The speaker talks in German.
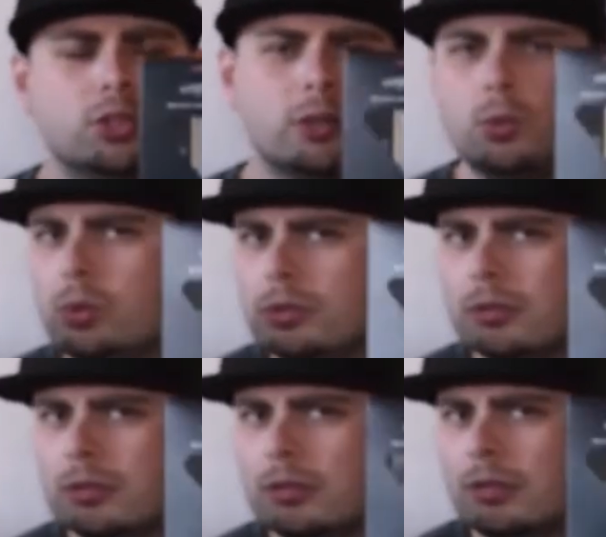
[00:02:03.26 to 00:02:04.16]
sehr
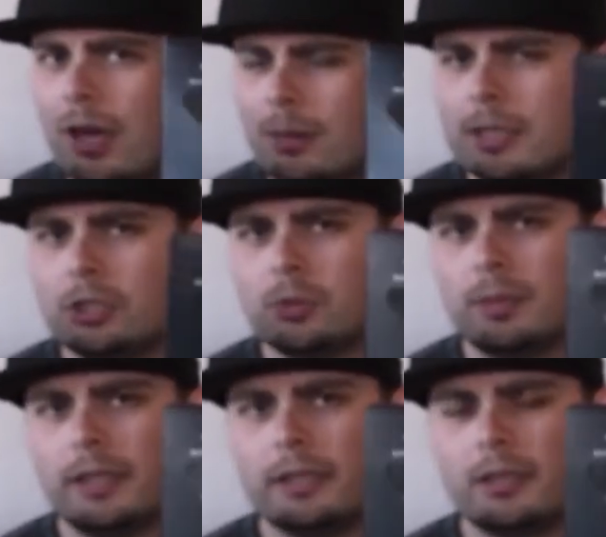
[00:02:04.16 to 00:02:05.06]
gute
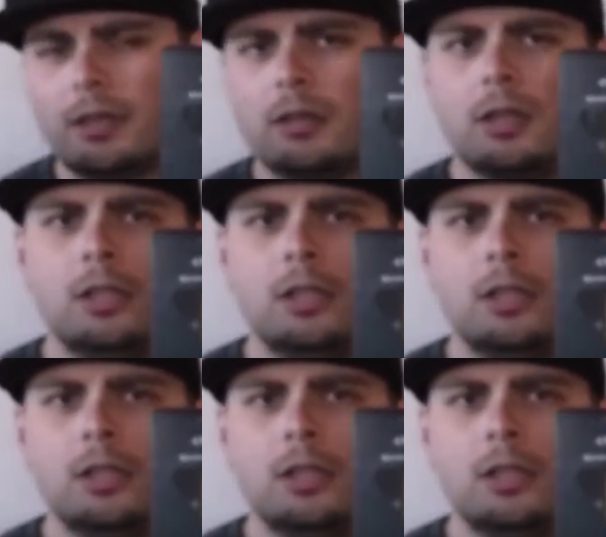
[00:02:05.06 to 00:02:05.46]
Arbeitsspeicher,